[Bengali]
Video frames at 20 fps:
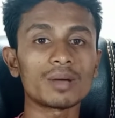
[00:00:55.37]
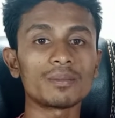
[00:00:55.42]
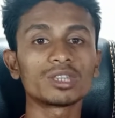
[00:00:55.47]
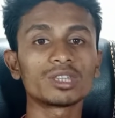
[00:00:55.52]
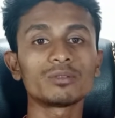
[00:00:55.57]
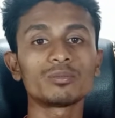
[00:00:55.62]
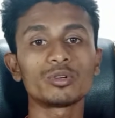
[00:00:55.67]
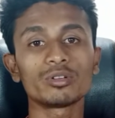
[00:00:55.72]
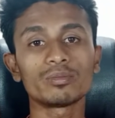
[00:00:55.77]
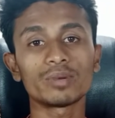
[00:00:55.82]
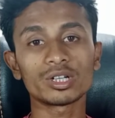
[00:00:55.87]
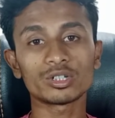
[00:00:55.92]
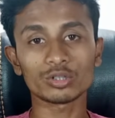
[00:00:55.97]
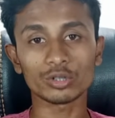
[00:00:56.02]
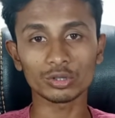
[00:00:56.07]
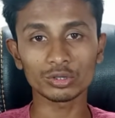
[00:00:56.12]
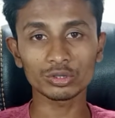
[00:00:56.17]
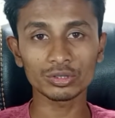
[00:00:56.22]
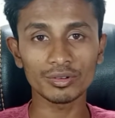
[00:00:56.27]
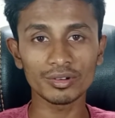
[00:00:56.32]
আমাদের পরিবারের
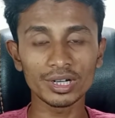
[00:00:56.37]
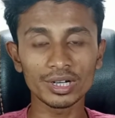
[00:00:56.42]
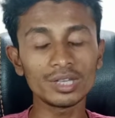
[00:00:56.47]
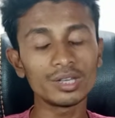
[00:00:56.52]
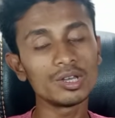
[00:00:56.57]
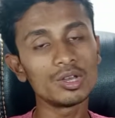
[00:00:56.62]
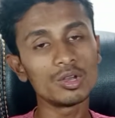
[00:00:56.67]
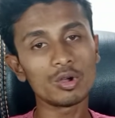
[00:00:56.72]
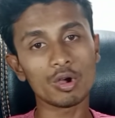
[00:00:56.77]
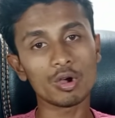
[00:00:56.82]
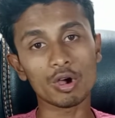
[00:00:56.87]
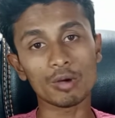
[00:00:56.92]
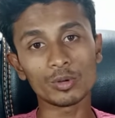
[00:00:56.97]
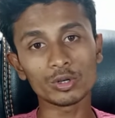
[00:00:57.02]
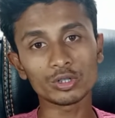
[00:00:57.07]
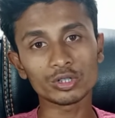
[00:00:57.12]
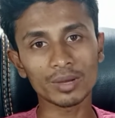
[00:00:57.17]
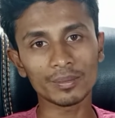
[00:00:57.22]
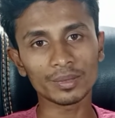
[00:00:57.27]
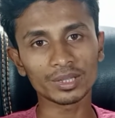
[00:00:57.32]
সদস্য হননি
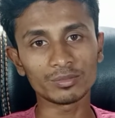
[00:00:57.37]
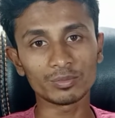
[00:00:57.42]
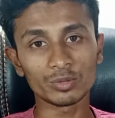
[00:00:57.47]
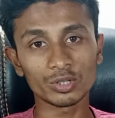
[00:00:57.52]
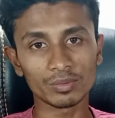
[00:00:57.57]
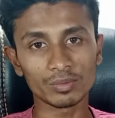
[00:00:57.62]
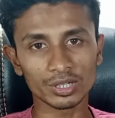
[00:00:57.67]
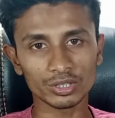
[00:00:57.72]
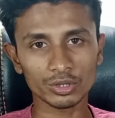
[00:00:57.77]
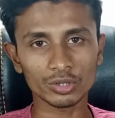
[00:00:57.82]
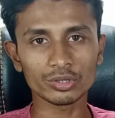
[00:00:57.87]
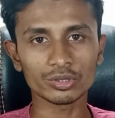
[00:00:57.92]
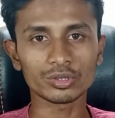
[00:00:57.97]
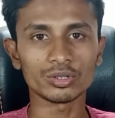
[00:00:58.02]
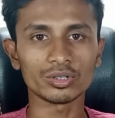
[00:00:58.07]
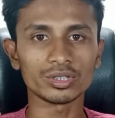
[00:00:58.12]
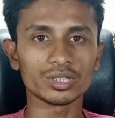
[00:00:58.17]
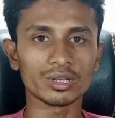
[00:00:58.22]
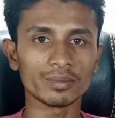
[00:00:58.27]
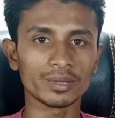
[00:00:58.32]
অবশ্যই আমাদের পরিবারের সদস্য
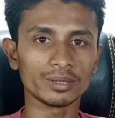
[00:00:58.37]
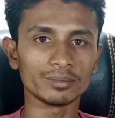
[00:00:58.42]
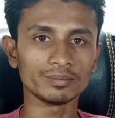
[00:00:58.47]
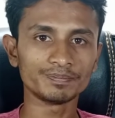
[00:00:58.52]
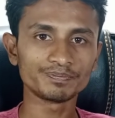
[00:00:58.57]
হয়ে যাবেন